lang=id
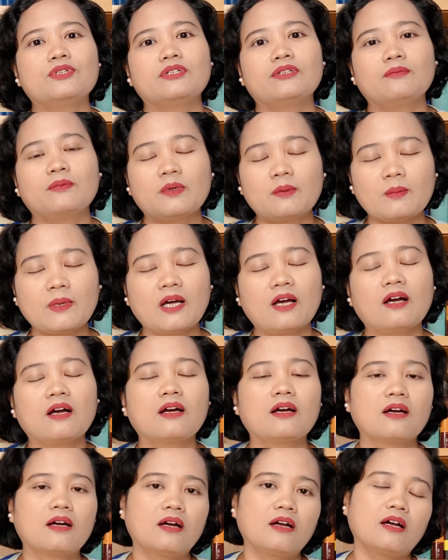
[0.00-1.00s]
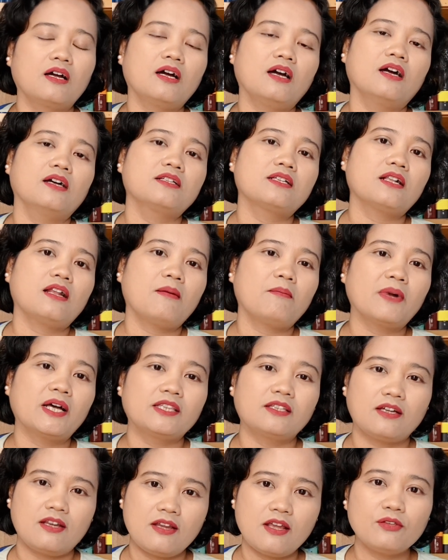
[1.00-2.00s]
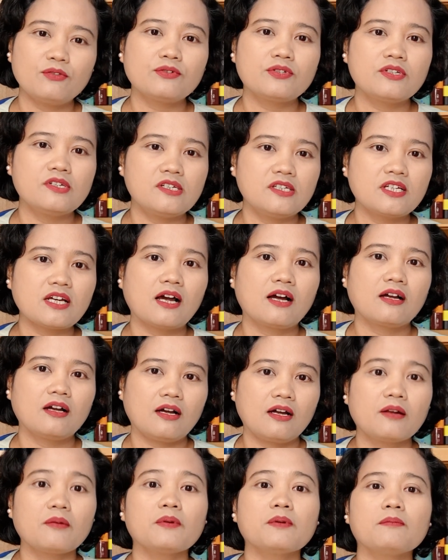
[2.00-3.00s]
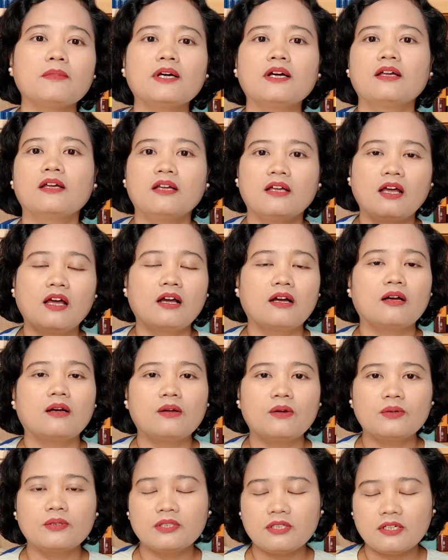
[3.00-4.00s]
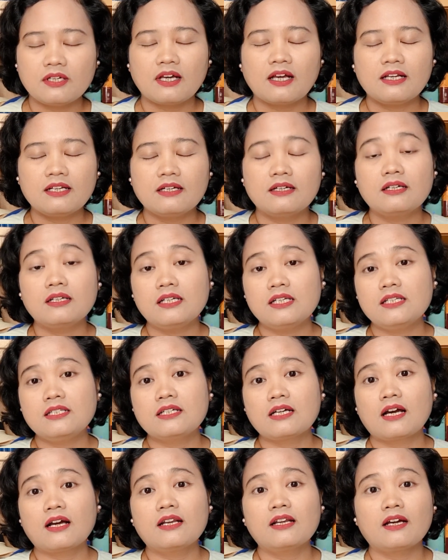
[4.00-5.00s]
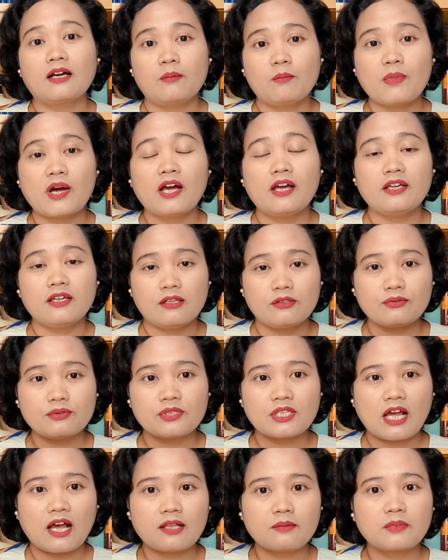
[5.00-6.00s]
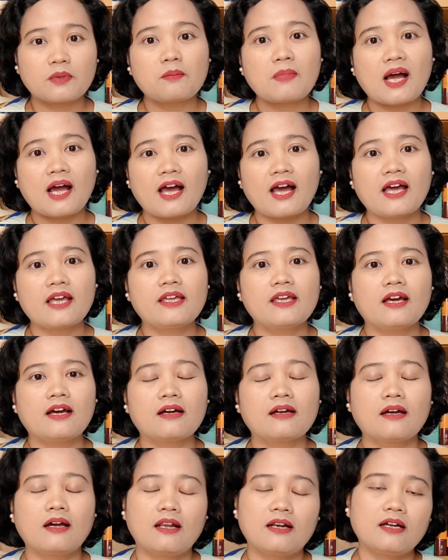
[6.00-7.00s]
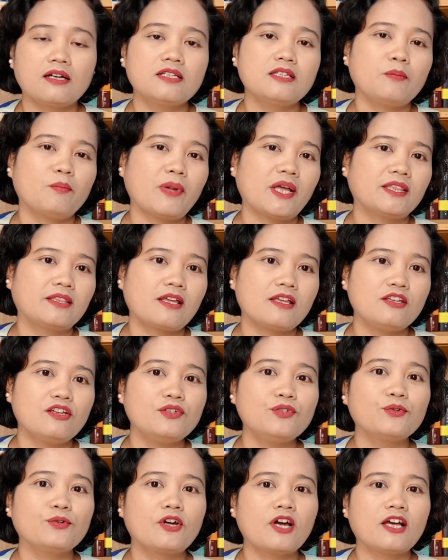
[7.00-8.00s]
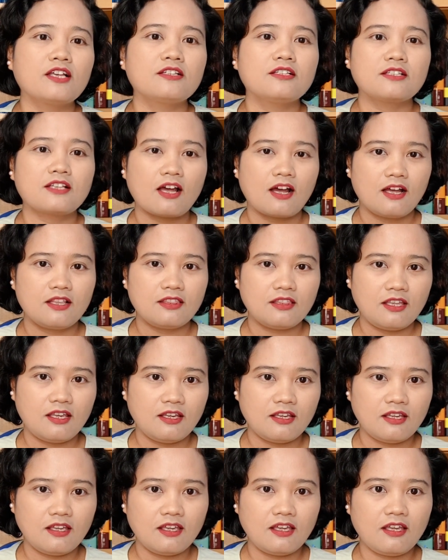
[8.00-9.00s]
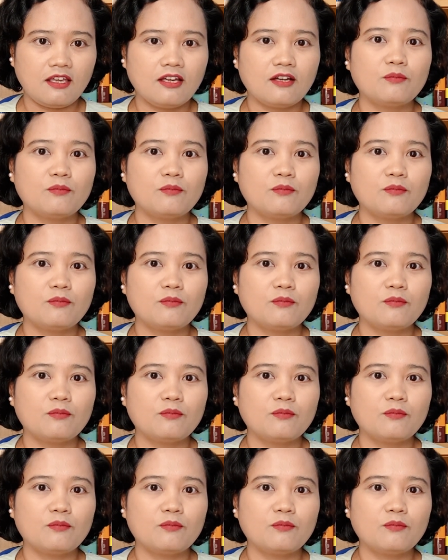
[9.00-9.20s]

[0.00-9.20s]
Jadi memang keselamatannya itu harus dijaga karena memang kalau tidak dijaga dengan baik itu sangat berbahaya karena kecepatannya juga sangat tinggi.